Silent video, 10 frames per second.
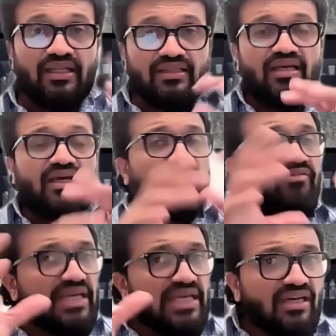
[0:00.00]
இந்த
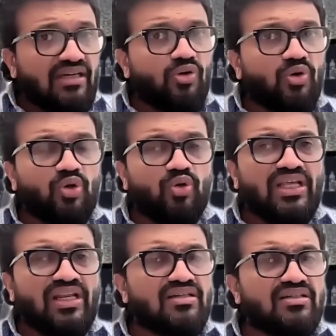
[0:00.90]
விடயங்களுக்குள்
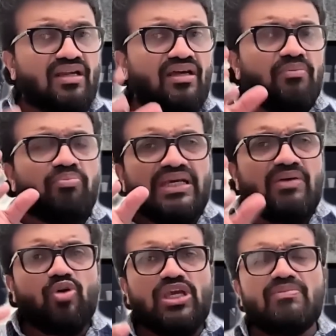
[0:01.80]
இருக்கின்ற மிக
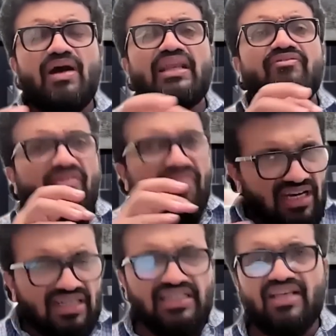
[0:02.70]
முக்கியமான
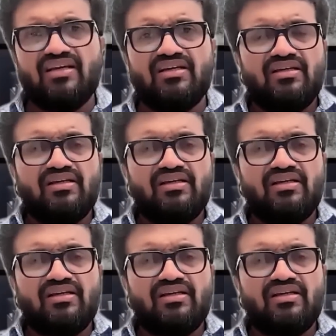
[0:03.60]
விவரங்கள் என்ன